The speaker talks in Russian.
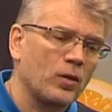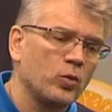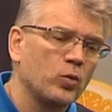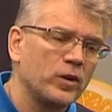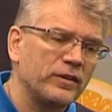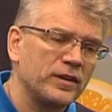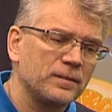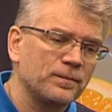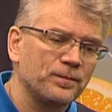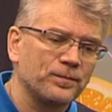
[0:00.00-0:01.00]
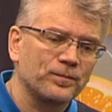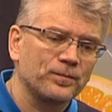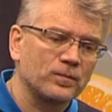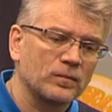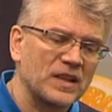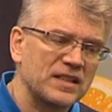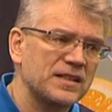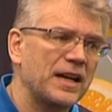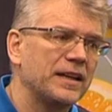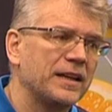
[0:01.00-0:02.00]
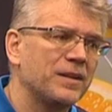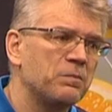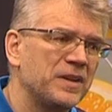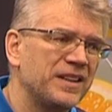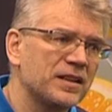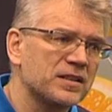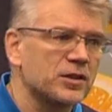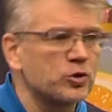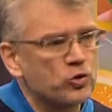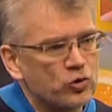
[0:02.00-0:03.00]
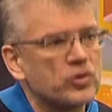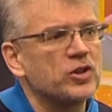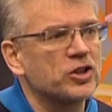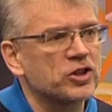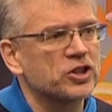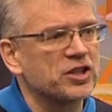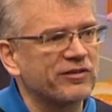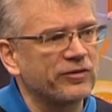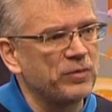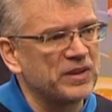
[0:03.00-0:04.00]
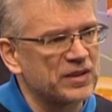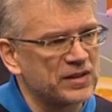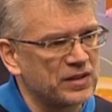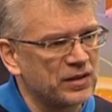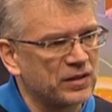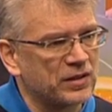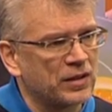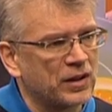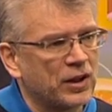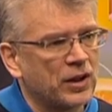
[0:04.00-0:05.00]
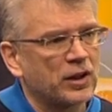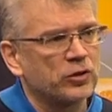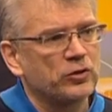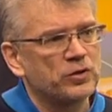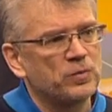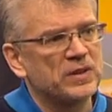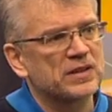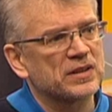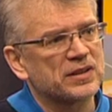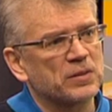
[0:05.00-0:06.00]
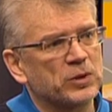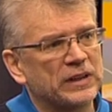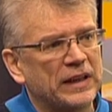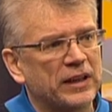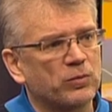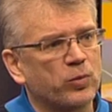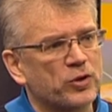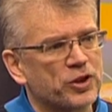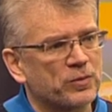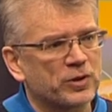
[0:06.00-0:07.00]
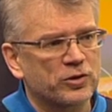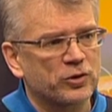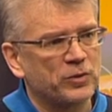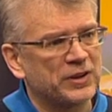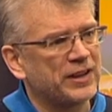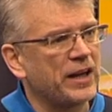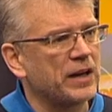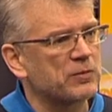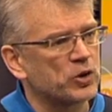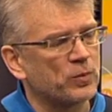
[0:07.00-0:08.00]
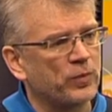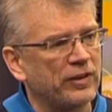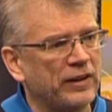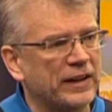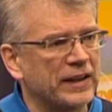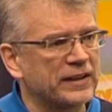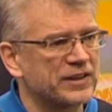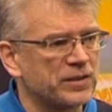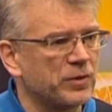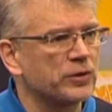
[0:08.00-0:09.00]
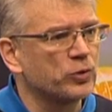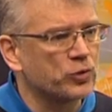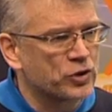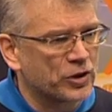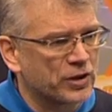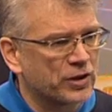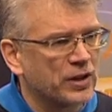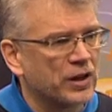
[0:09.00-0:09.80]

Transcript: уровень знаний, компетенций чуть ниже, чем в бизнесе. Угу. То есть бизнес обладает большим инструментарием, чтобы привлекать к себе лучших.